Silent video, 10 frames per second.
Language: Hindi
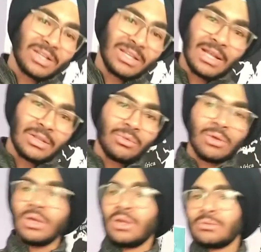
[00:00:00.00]
करता रहता हूँ
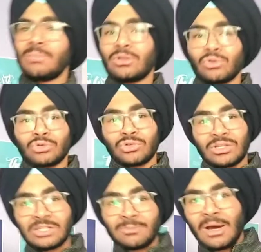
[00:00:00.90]
मैं दूसरों
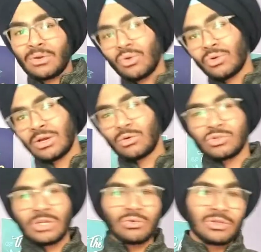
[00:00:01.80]
से इंस्पायर हो के
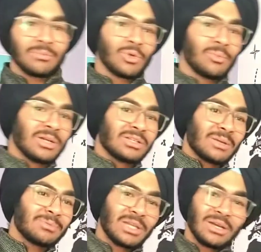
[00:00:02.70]
कुछ ना कुछ इंप्रूवमेंट
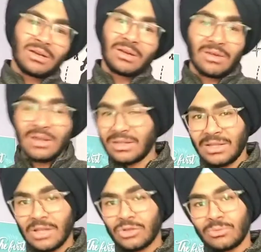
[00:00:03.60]
सबसे
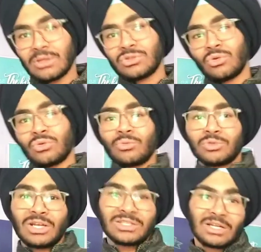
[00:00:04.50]
करता रहता हूँ मतलब जो उनको
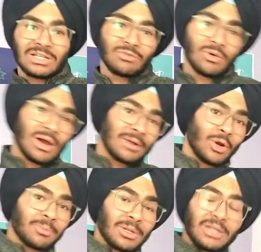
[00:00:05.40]
मुझे अच्छा लगता है वो
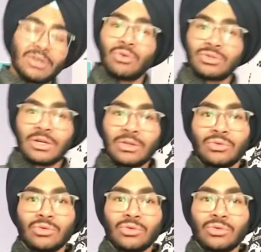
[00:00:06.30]
अडॉप्ट करने की कोशिश करता